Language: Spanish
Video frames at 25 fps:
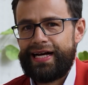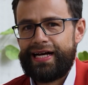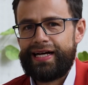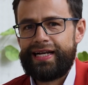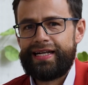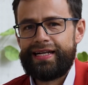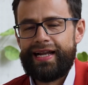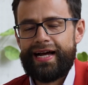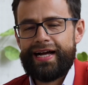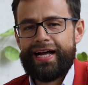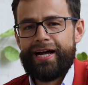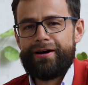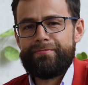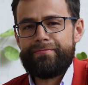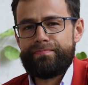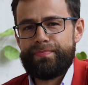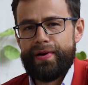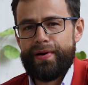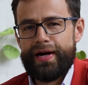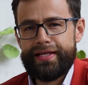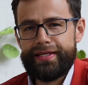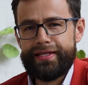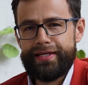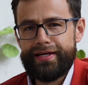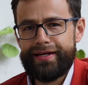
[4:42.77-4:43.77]
la
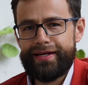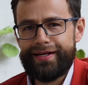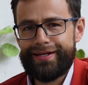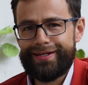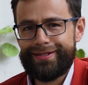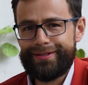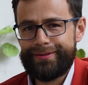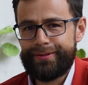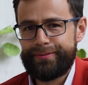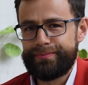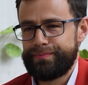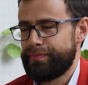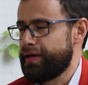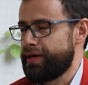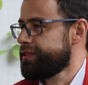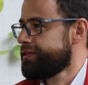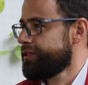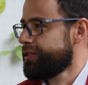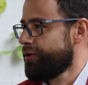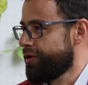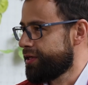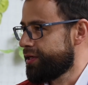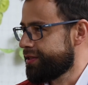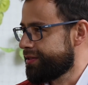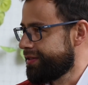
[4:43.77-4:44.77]
campaña más
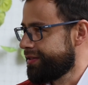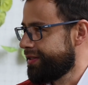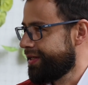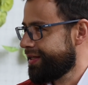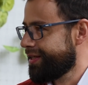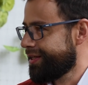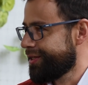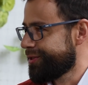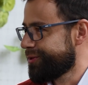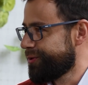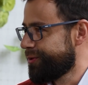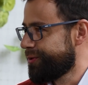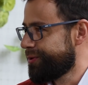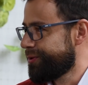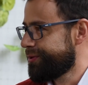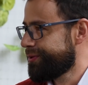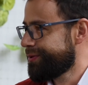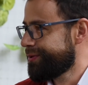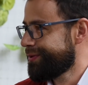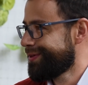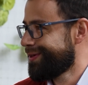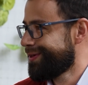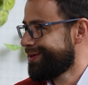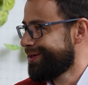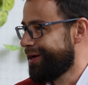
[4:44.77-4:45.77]
divertida que
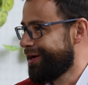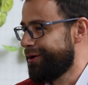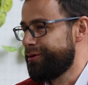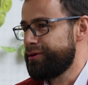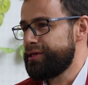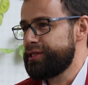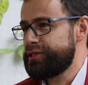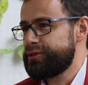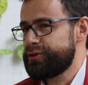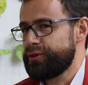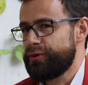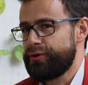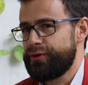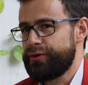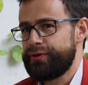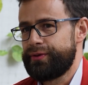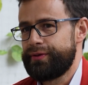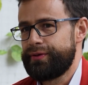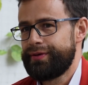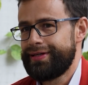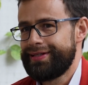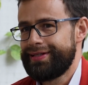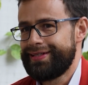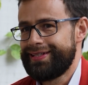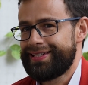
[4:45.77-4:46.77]
yo he visto
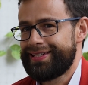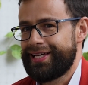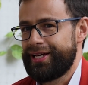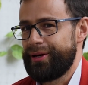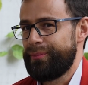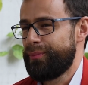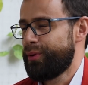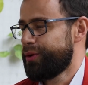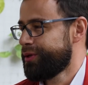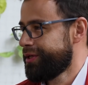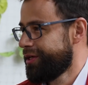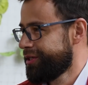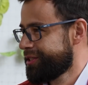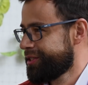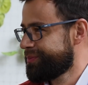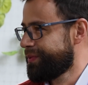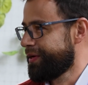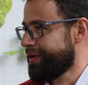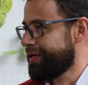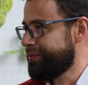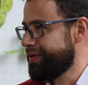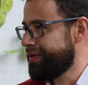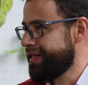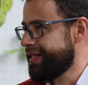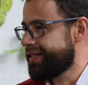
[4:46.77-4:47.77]
y que he podido
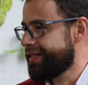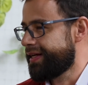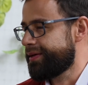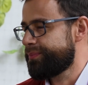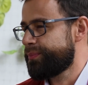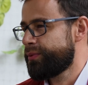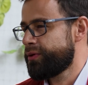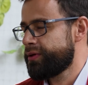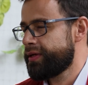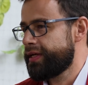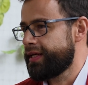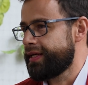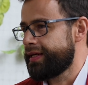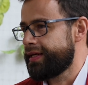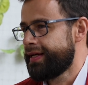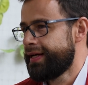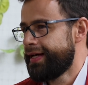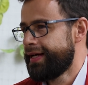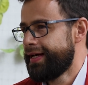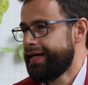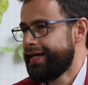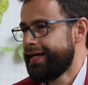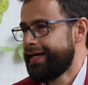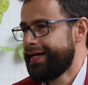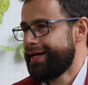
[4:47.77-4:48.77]
experimentar porque...
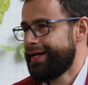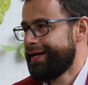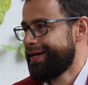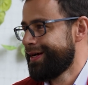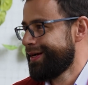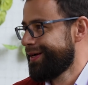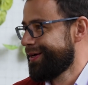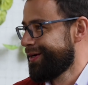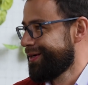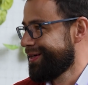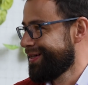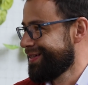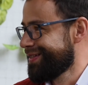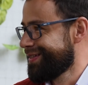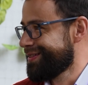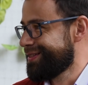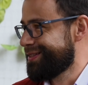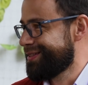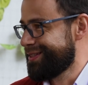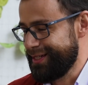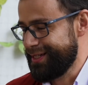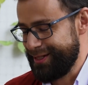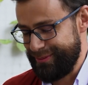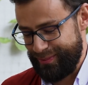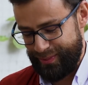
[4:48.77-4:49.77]
Novedosa.
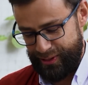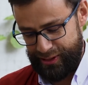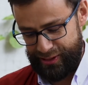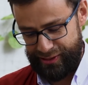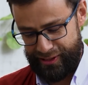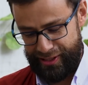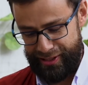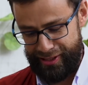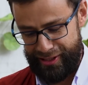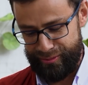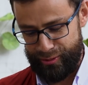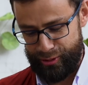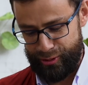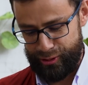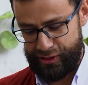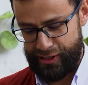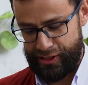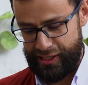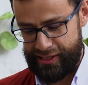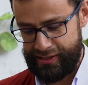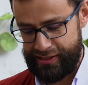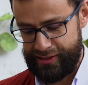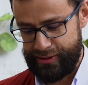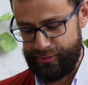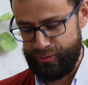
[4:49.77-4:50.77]
Sí, pues tiene
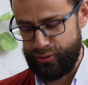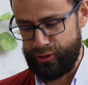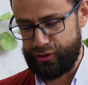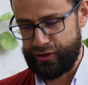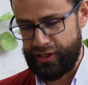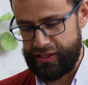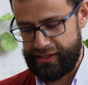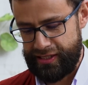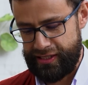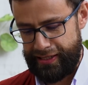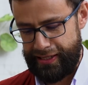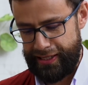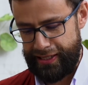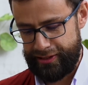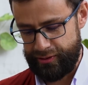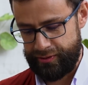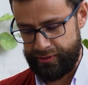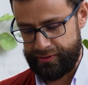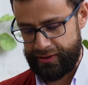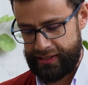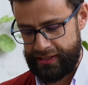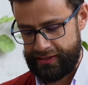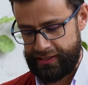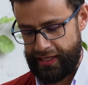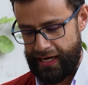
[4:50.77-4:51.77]
muchas, muchas
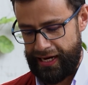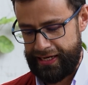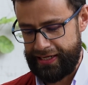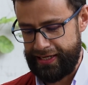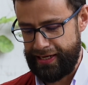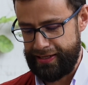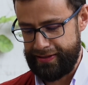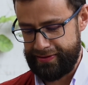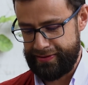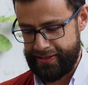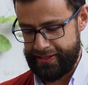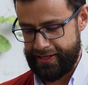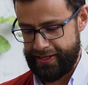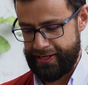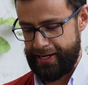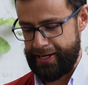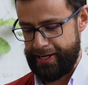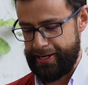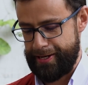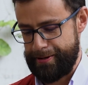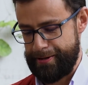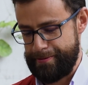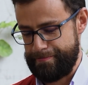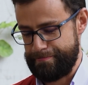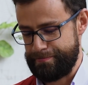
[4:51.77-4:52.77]
anécdotas. Hay gente
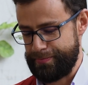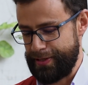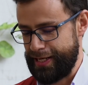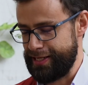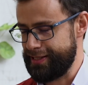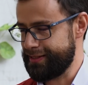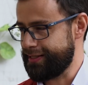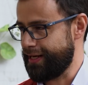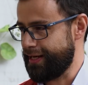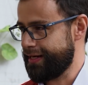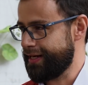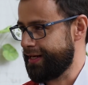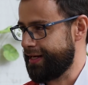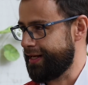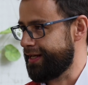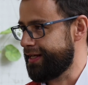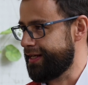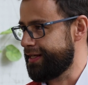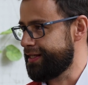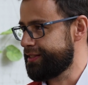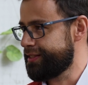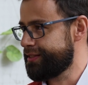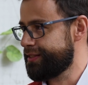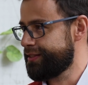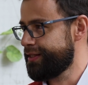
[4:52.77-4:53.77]
que piensa
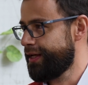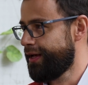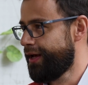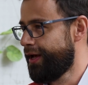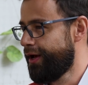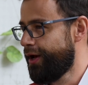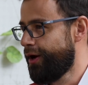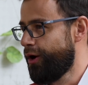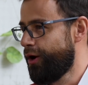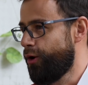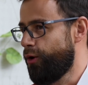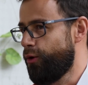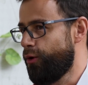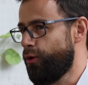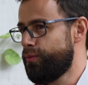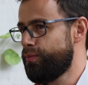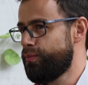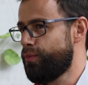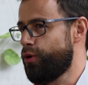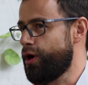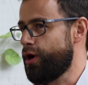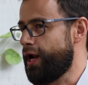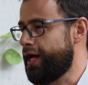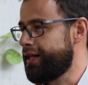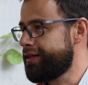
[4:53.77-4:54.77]
que es un
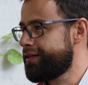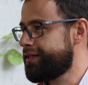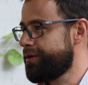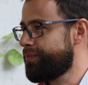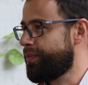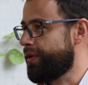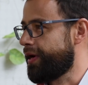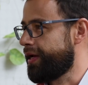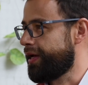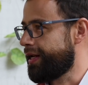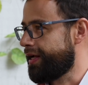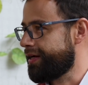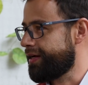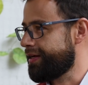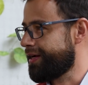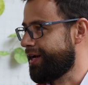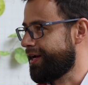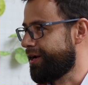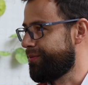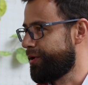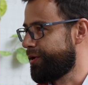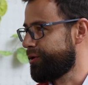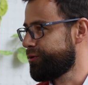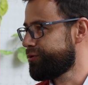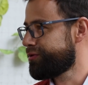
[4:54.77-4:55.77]
volante para ir a
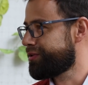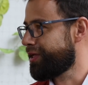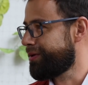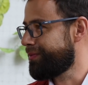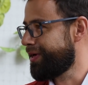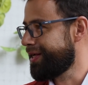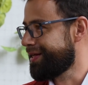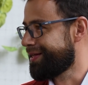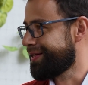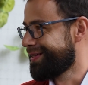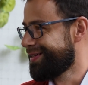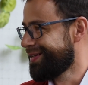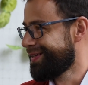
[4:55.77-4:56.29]
reclamar un tamal.